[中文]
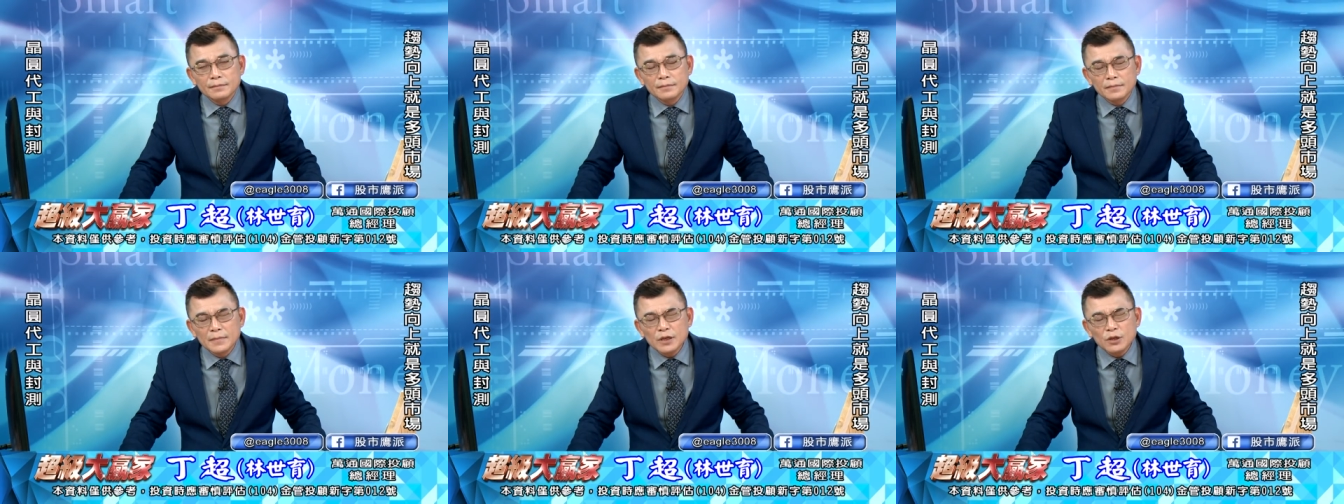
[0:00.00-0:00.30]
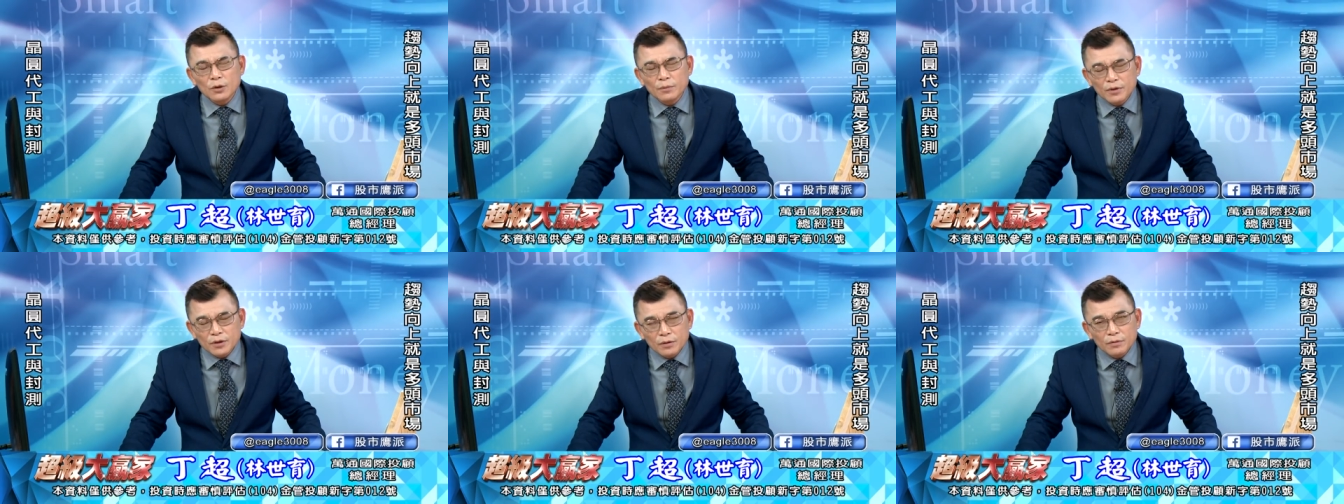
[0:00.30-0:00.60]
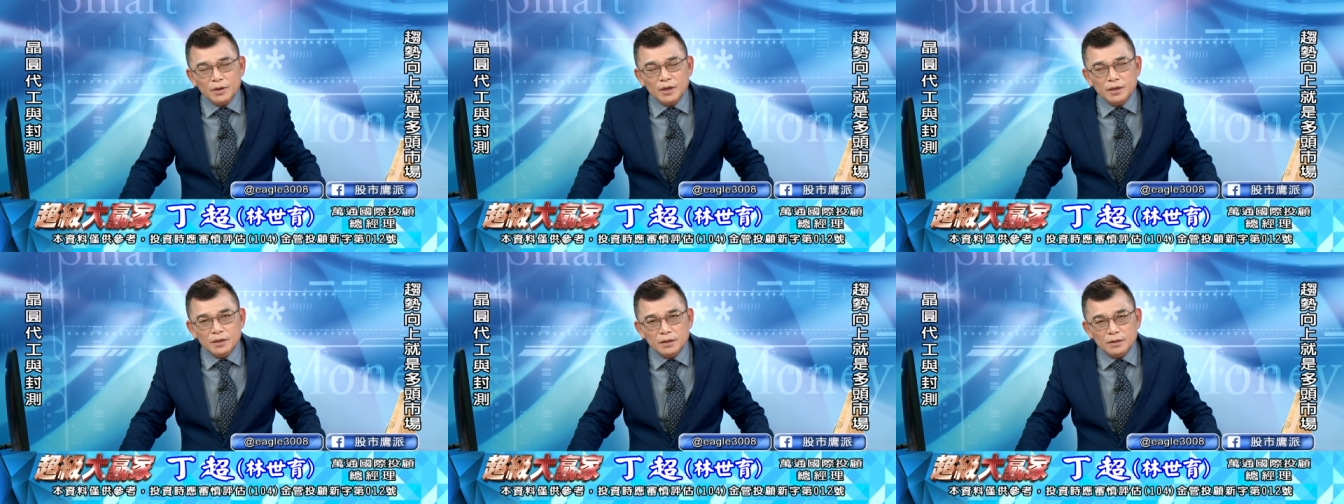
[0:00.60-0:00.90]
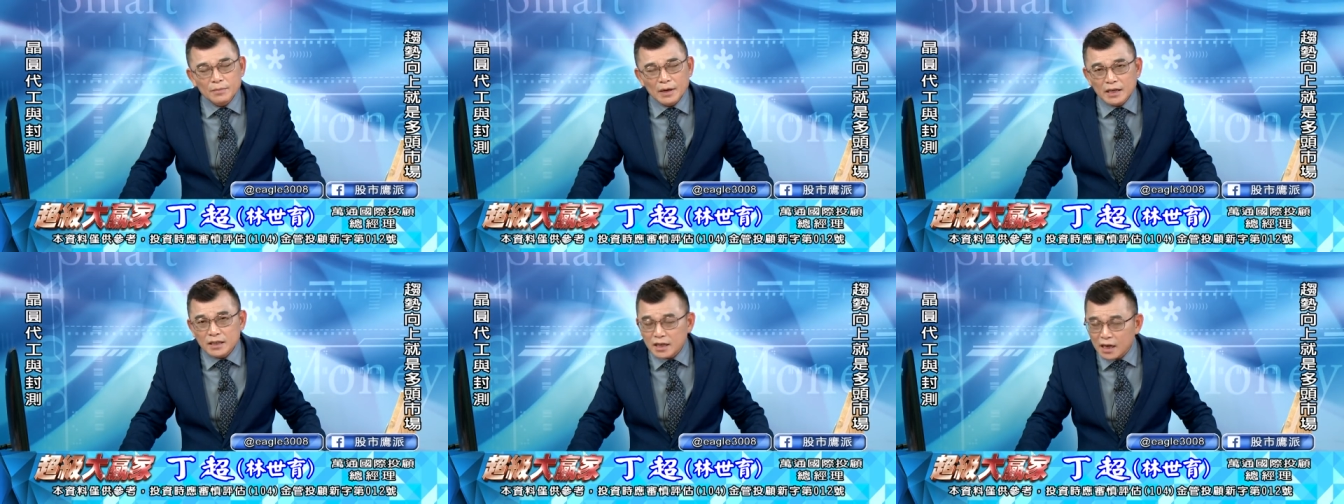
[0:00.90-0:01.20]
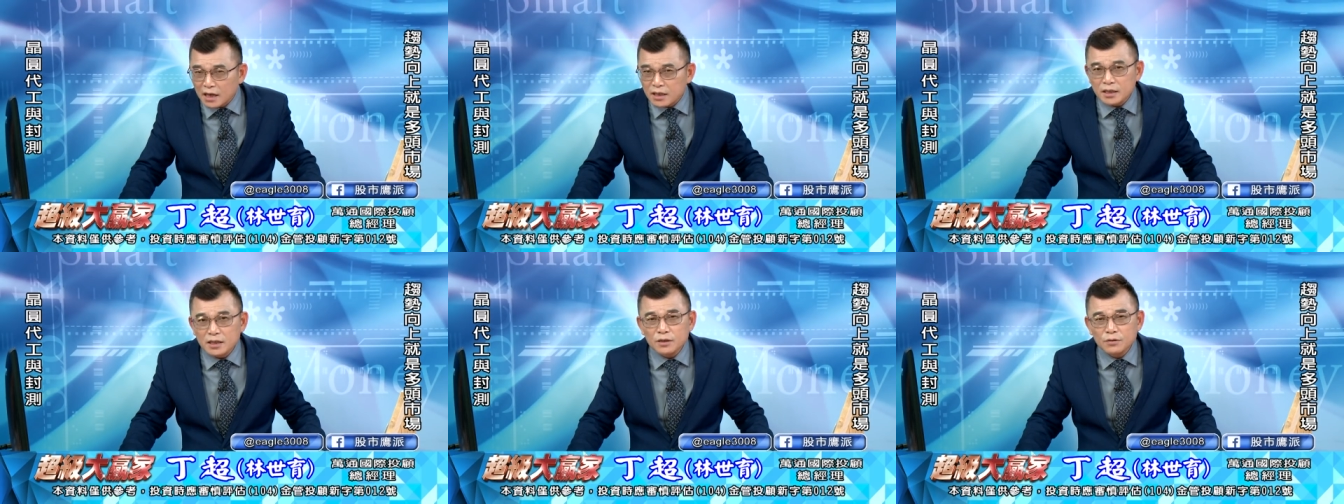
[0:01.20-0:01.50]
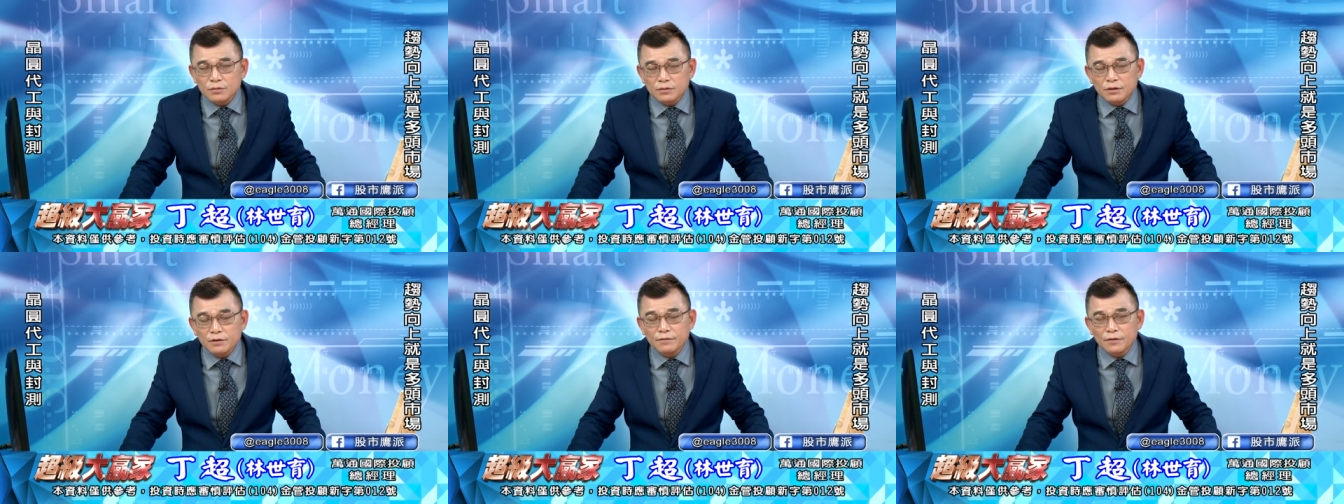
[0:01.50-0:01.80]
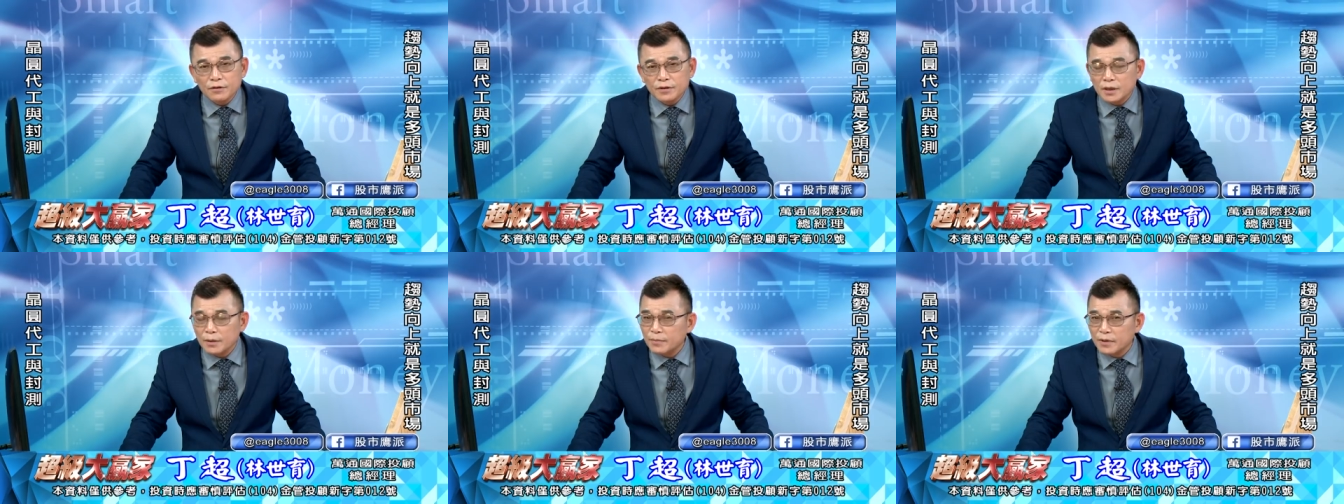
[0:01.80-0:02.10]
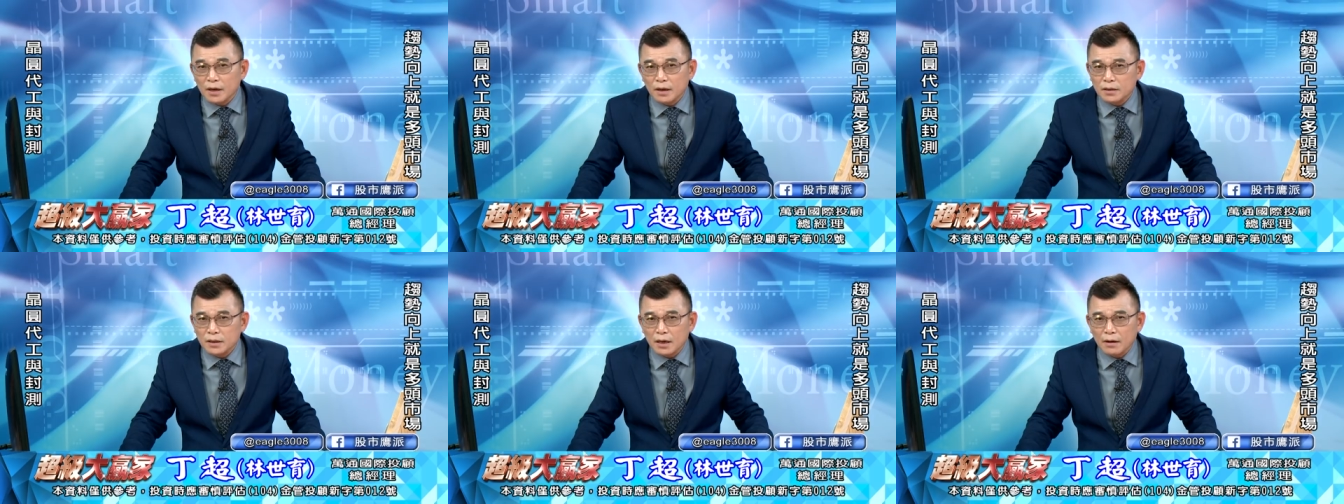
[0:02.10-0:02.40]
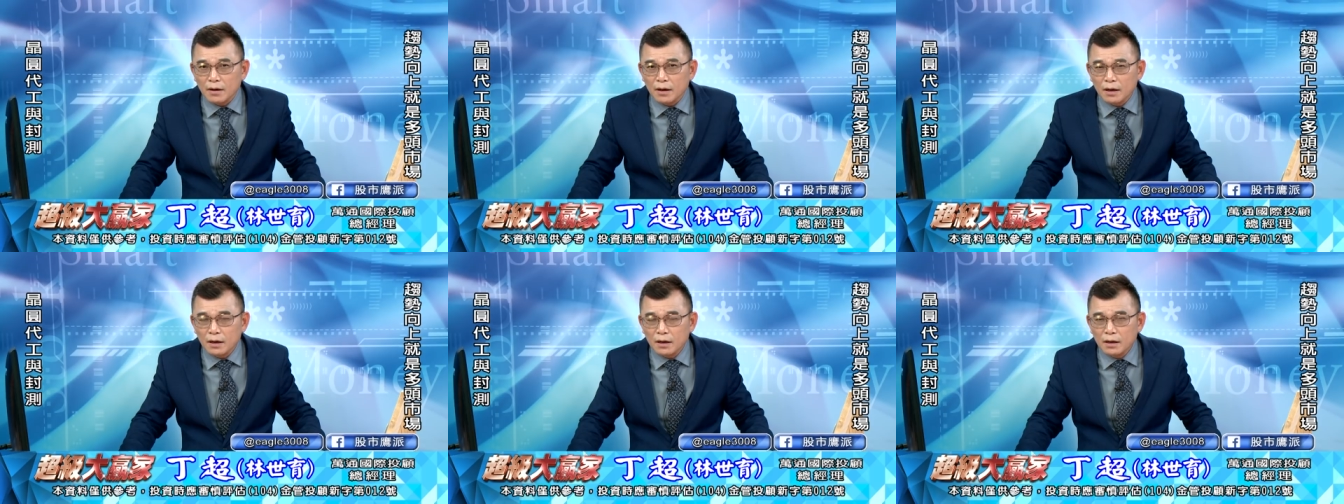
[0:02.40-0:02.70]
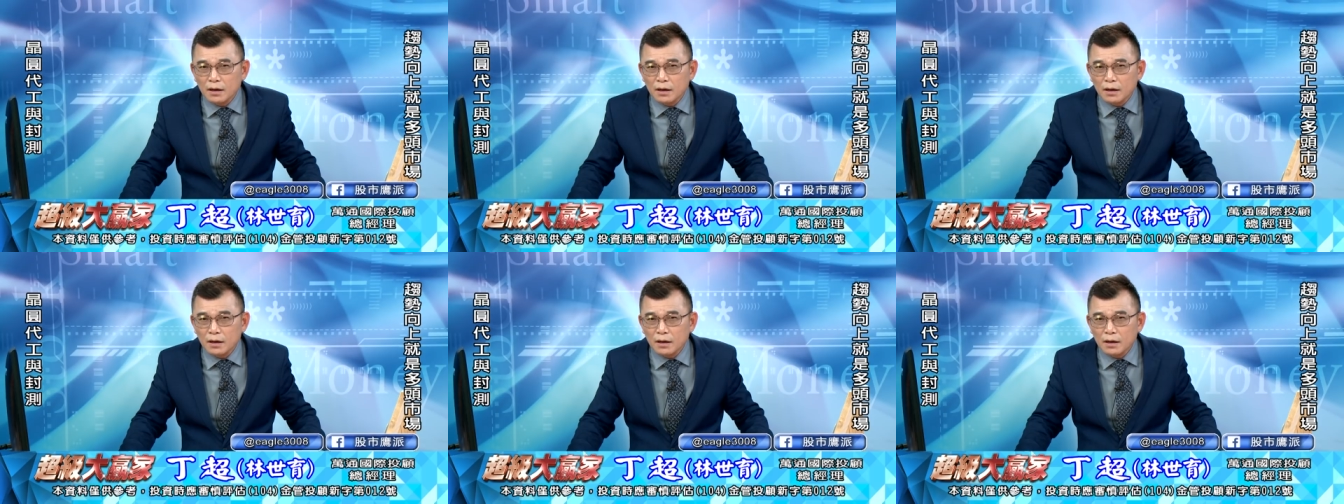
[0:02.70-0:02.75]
你懂不懂我意思？买强势股的风险比较少。